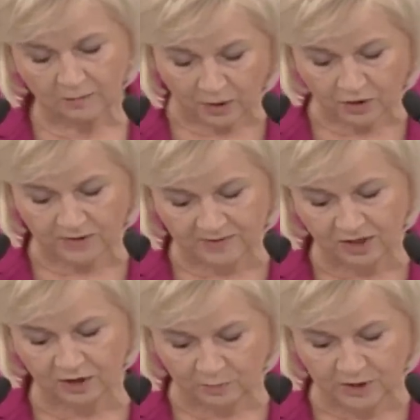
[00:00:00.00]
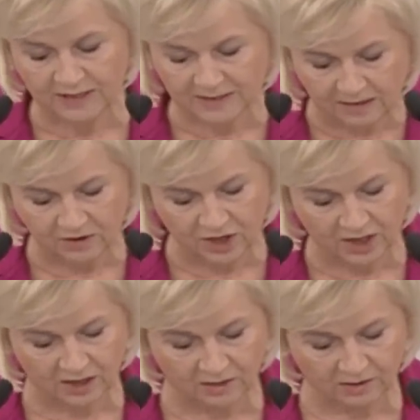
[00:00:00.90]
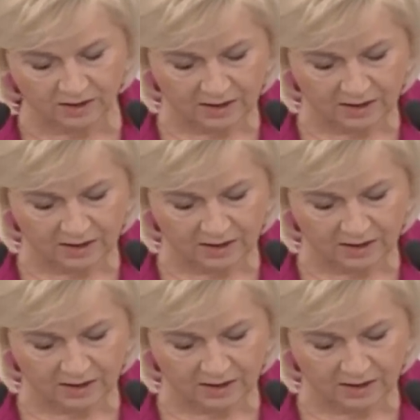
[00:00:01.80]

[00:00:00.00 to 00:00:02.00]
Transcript: pokrzywdzony przez sędziego.